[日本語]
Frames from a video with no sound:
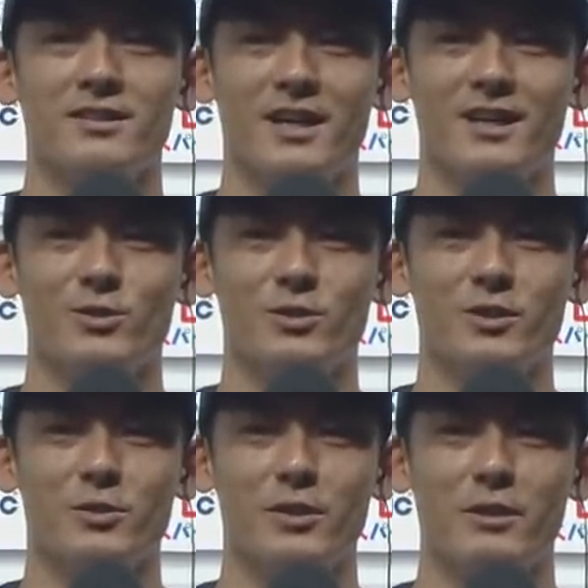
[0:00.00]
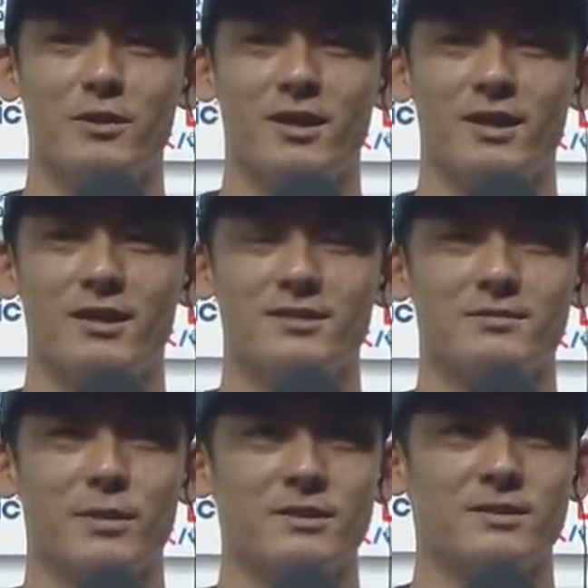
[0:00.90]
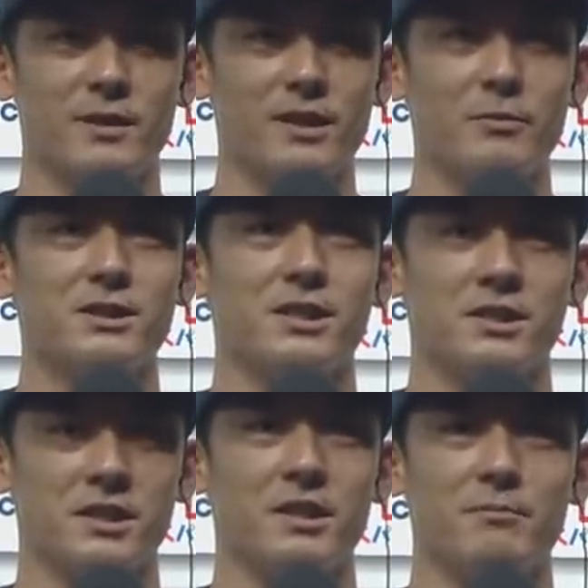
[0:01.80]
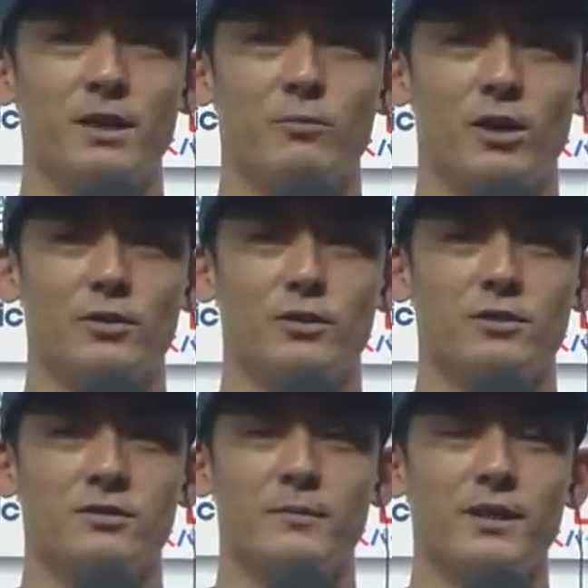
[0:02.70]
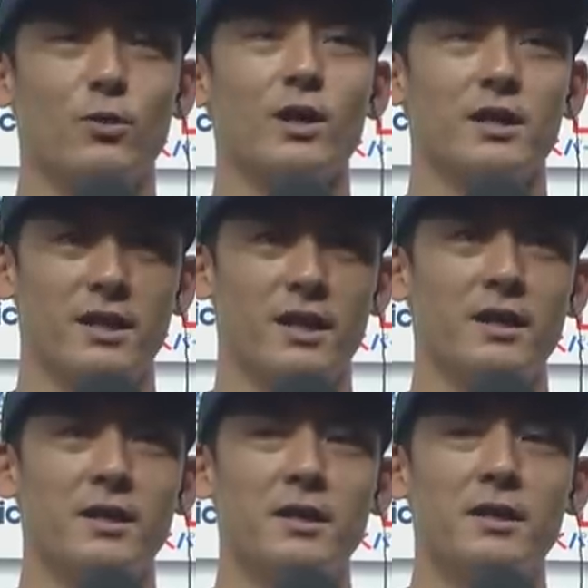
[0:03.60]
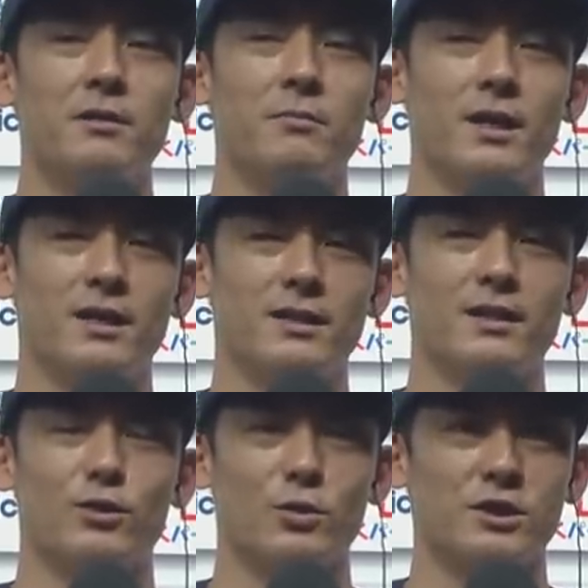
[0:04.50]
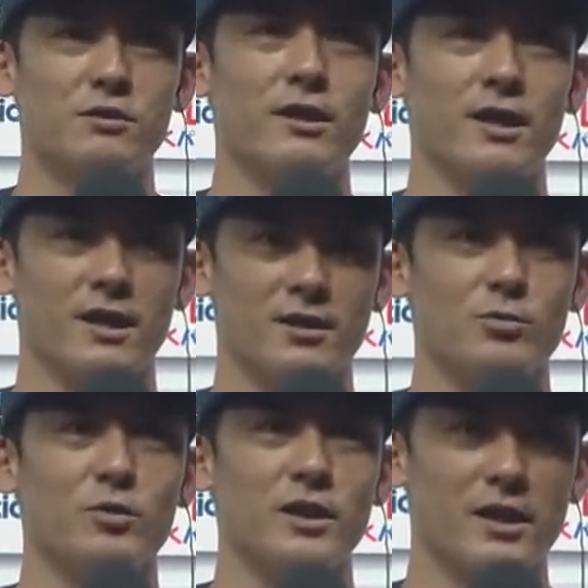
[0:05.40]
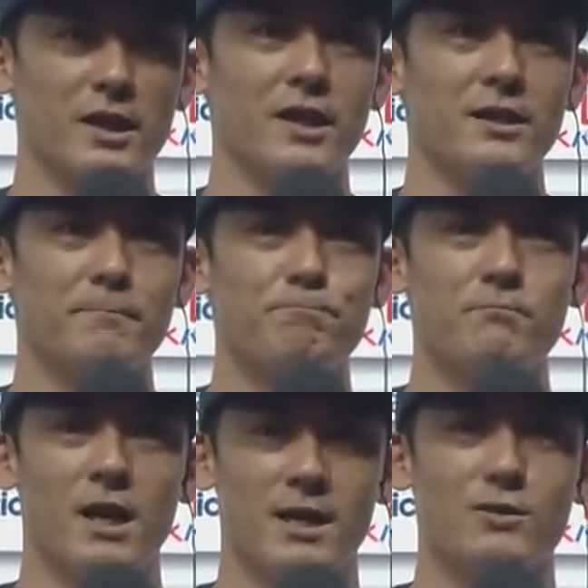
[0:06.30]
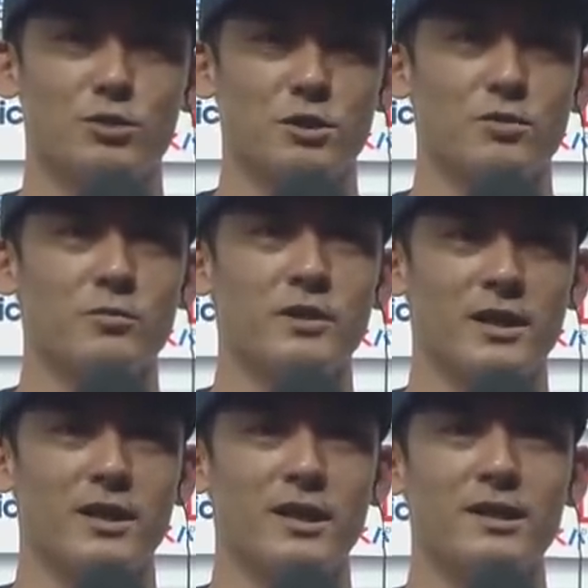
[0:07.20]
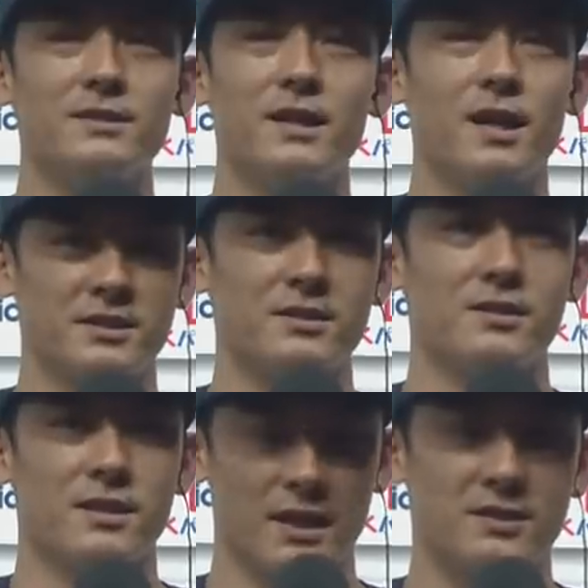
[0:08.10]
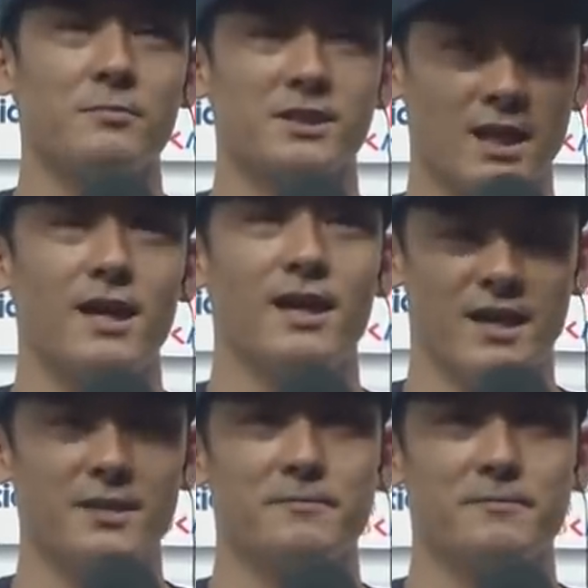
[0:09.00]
いやあの手応えは、まあ、詰まってましたし、まあ、でもあの詰まったおかげで、まあ、なんとか落ちてくれへんかなと思いながら、まあ、早く落ちろと思いながら走ってました、は